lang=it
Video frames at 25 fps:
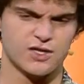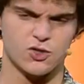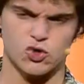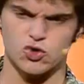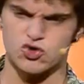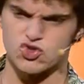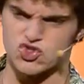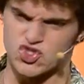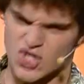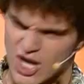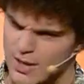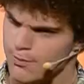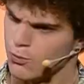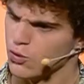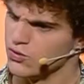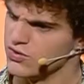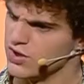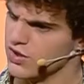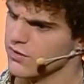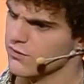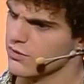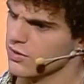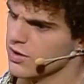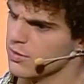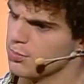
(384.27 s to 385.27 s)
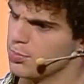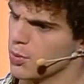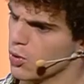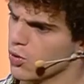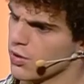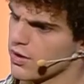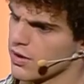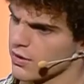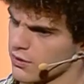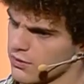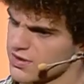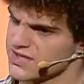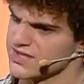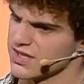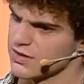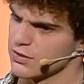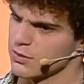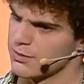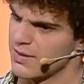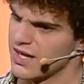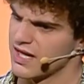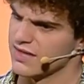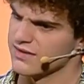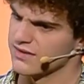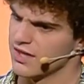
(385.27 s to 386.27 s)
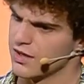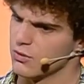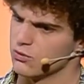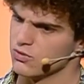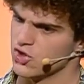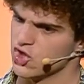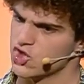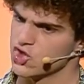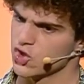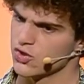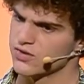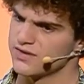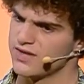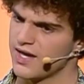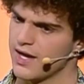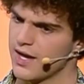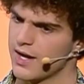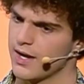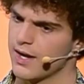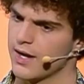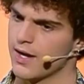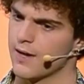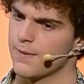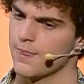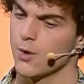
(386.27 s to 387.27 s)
non c'è motivo di porre questa domanda a un diciottenne,